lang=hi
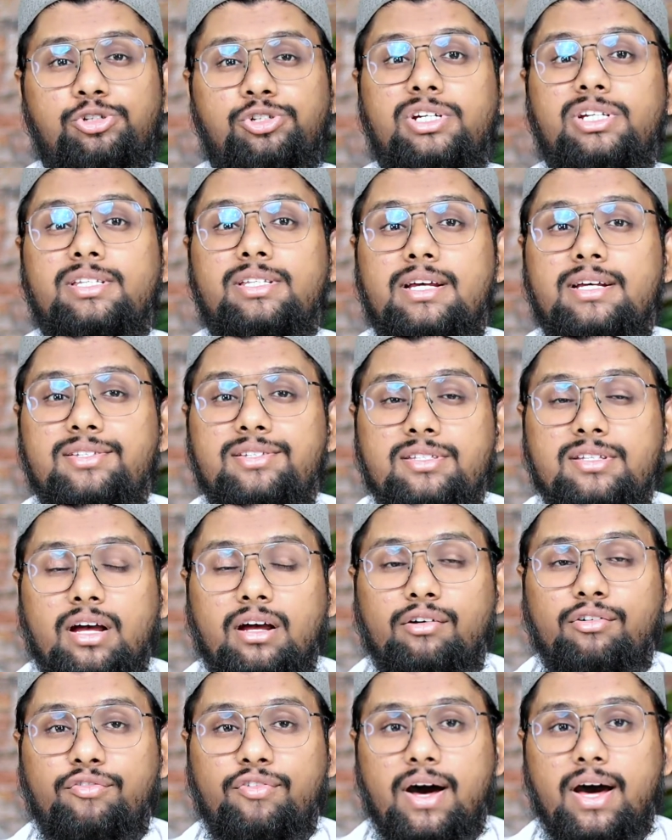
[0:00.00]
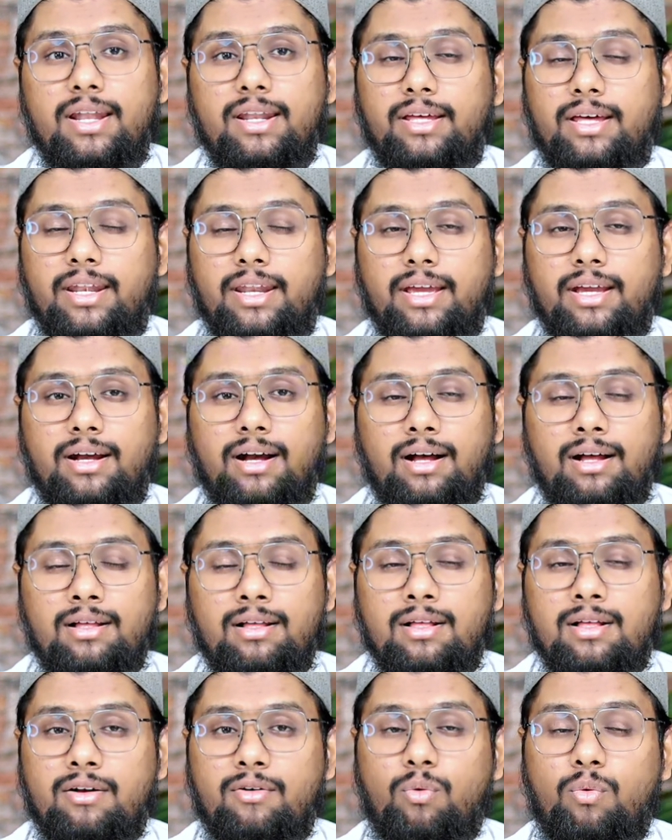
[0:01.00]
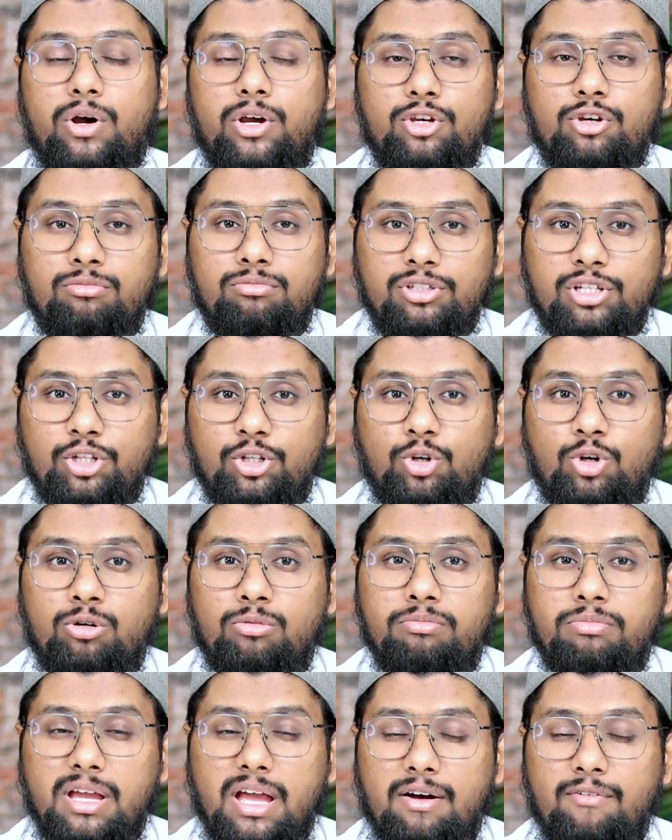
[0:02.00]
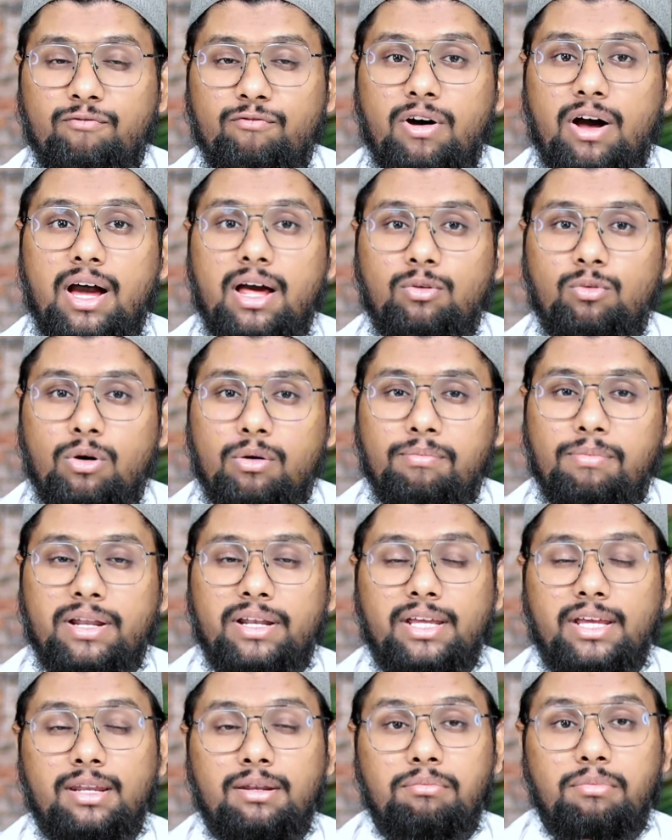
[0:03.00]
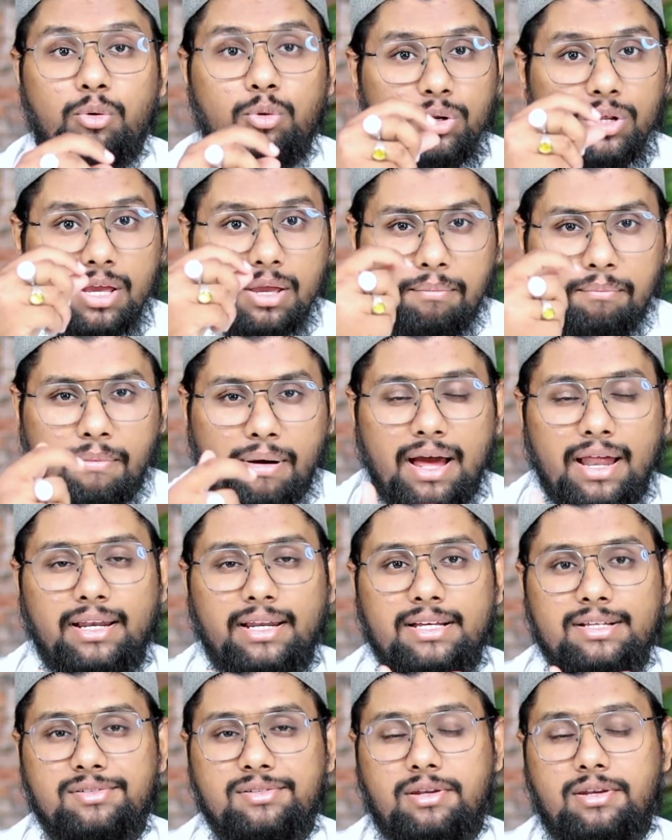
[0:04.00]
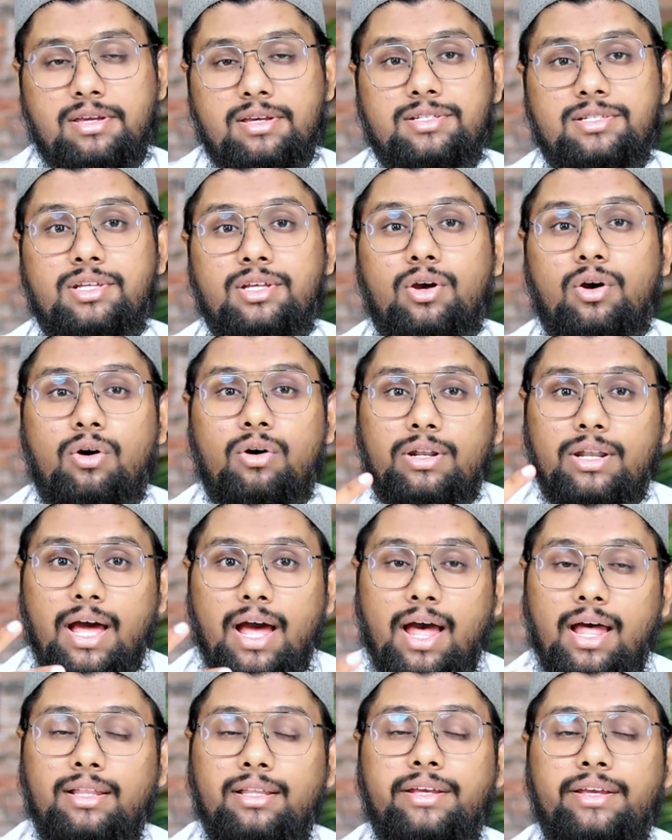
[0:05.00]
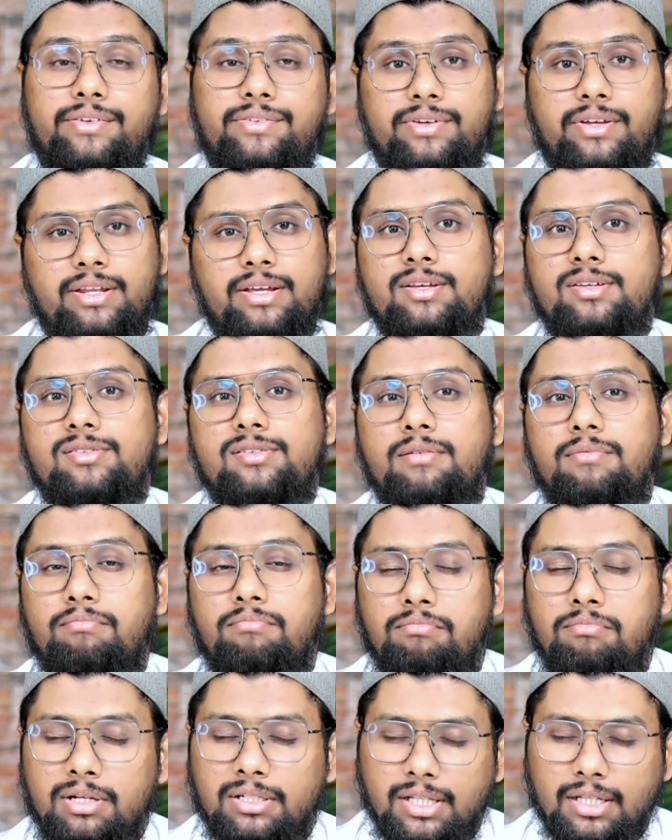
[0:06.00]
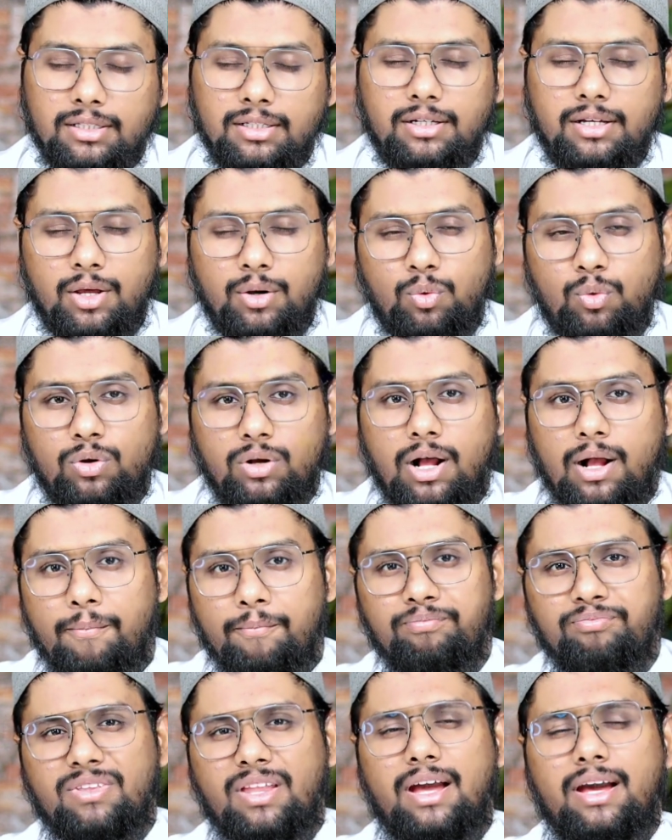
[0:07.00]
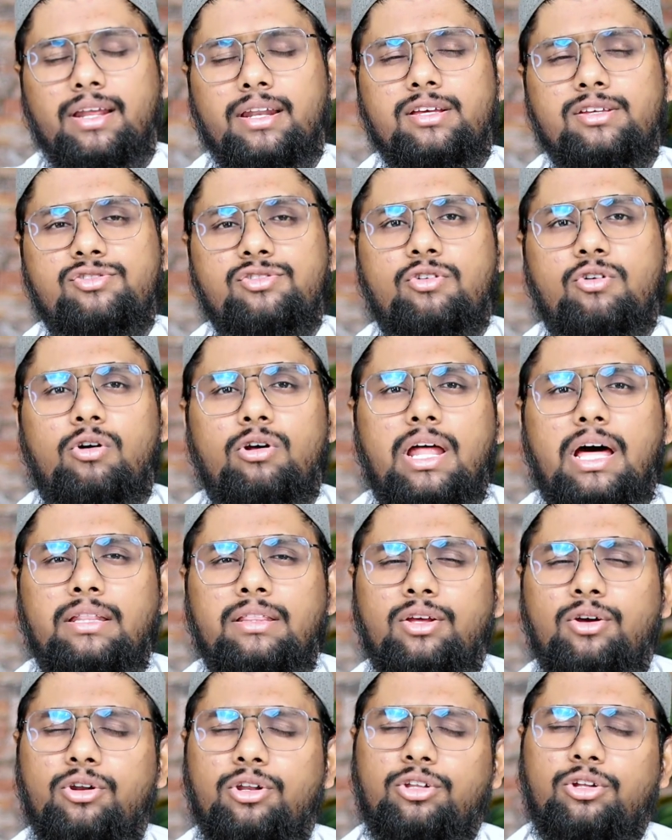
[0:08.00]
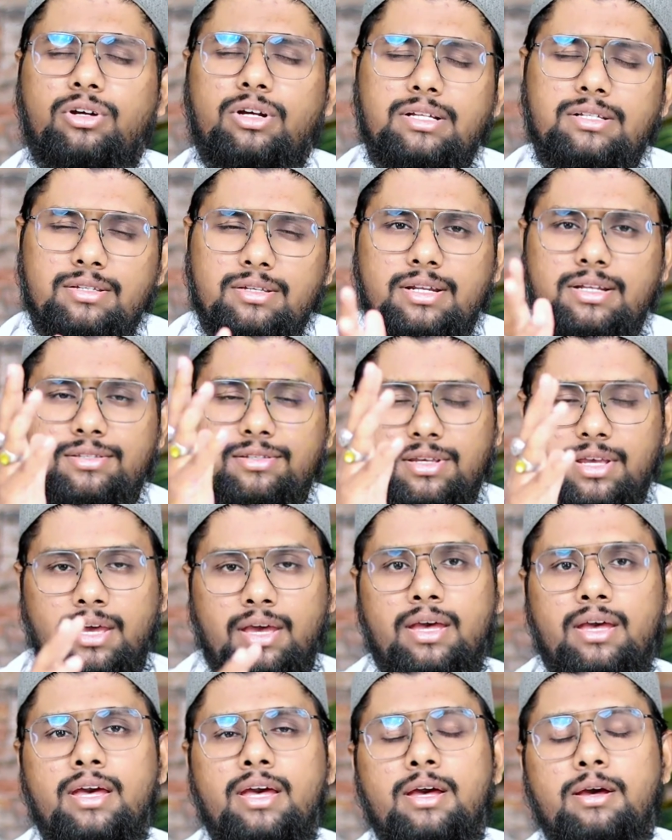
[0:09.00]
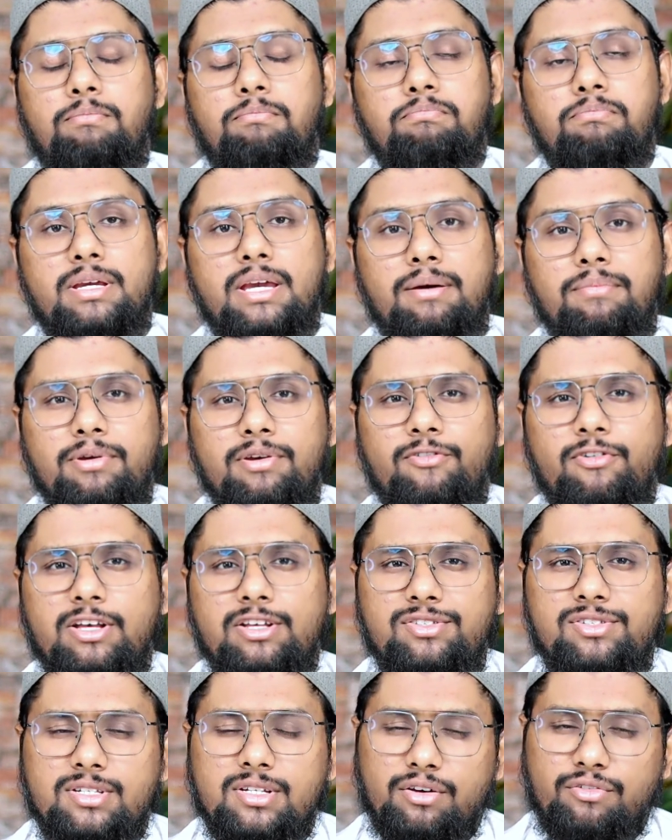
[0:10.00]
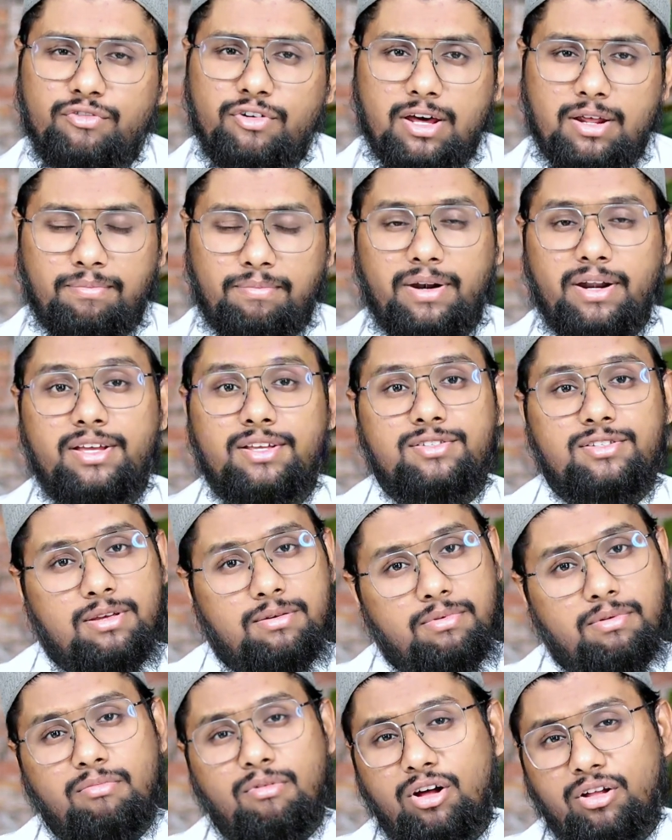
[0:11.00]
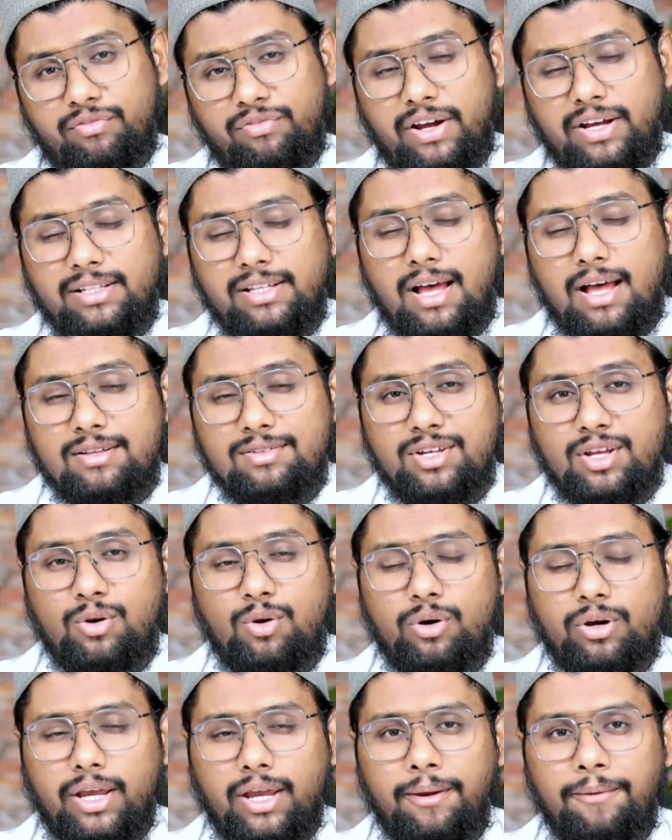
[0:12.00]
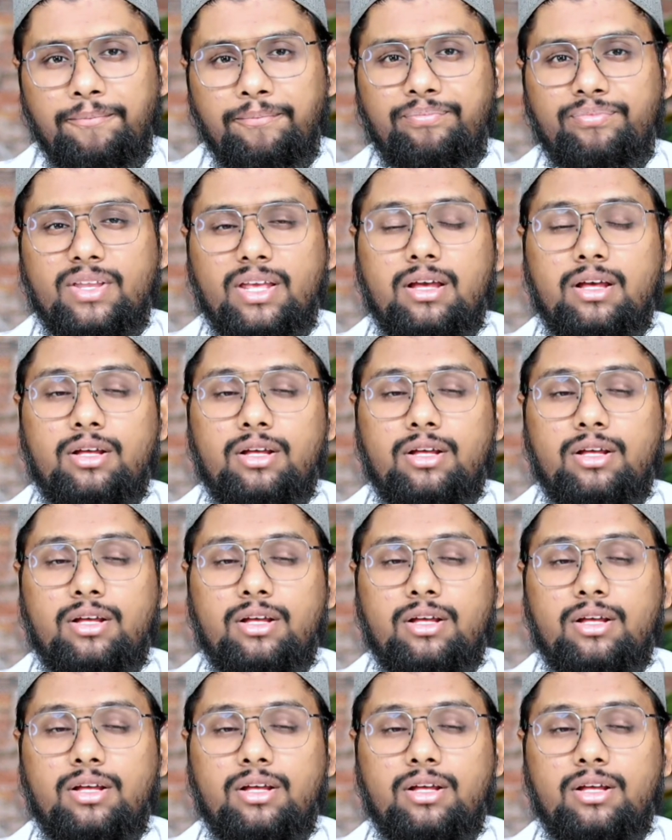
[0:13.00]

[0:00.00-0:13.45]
जो शख्स अस्तगफार करेगा उमदिद को भी अम्बाल व बनीन में उनके माल के ज़रिए से औलाद के ज़रिए से मदद करूँगा अगर किसी को औलाद नहीं हो रही तो कसरत से मियाँ बीवी अस्तगफार पढ़े इससे भी बहुत फ़ायदे हासिल होंगे